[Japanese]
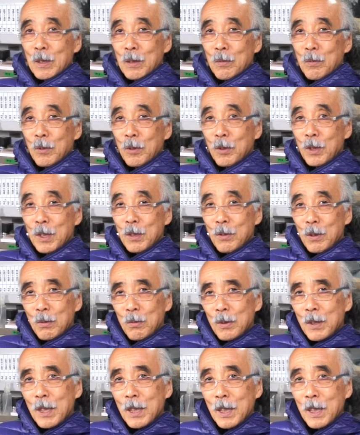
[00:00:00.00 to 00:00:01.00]
もうこれこれ
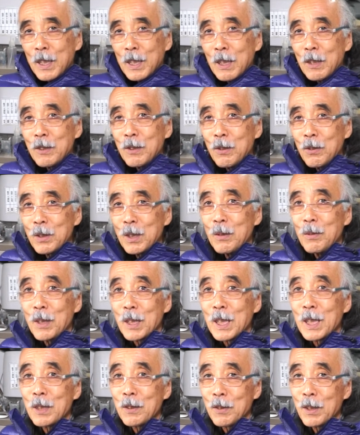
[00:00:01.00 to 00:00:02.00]
もね性格によるかもわ
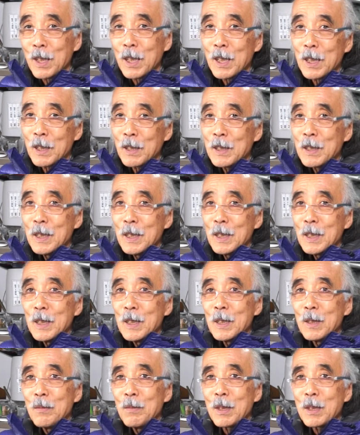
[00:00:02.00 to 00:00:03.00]
からんけどね、
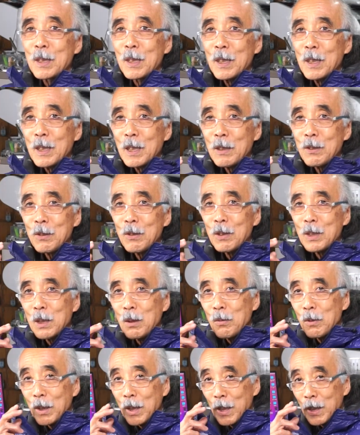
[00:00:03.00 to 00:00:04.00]
まあ、性格といって
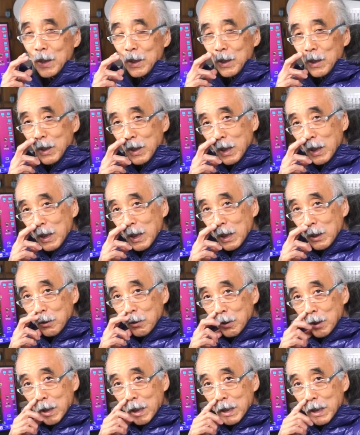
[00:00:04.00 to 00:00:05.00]
もね人間なんか
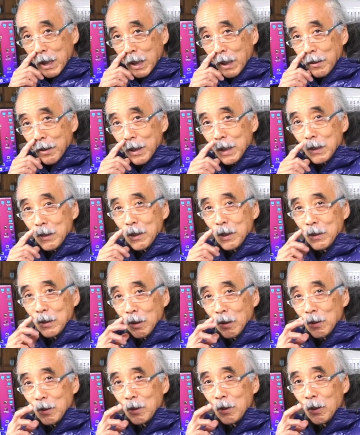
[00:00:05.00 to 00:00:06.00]
そう大して変わらんのです
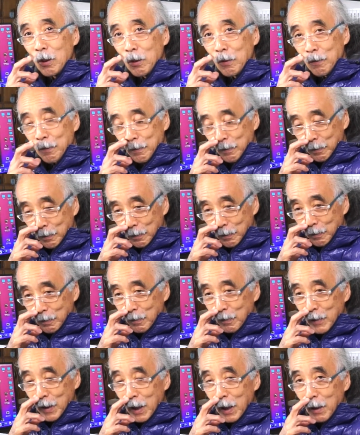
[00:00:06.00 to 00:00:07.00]
よ本当
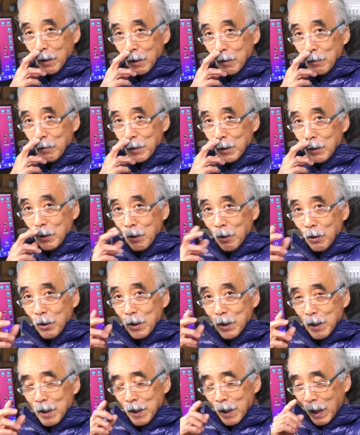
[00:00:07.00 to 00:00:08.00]
ね強
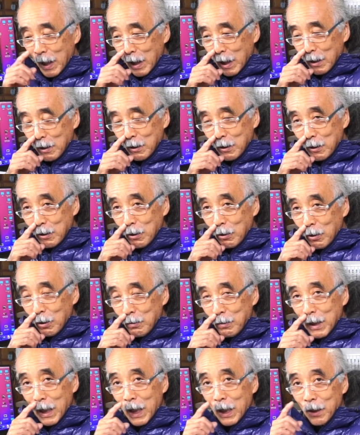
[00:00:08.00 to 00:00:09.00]
い人間が強い
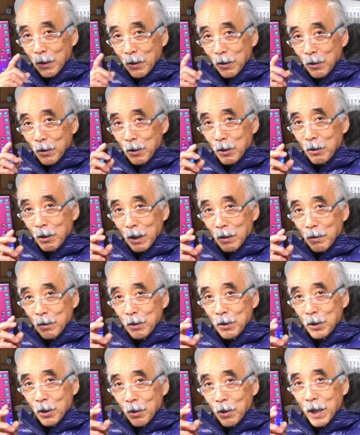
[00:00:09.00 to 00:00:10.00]
みたいだけど本当はもの
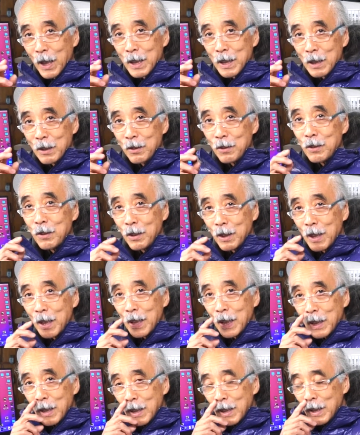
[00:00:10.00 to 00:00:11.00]
すごい良かったりするよね
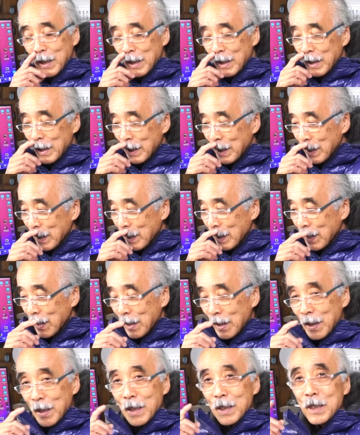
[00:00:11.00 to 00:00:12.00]

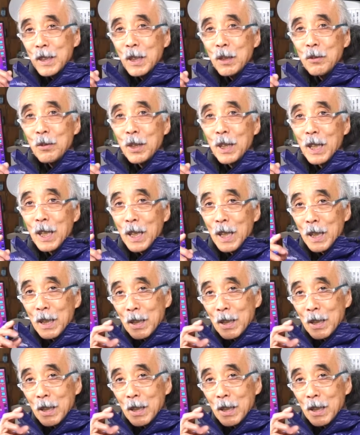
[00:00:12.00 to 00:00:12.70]
電話や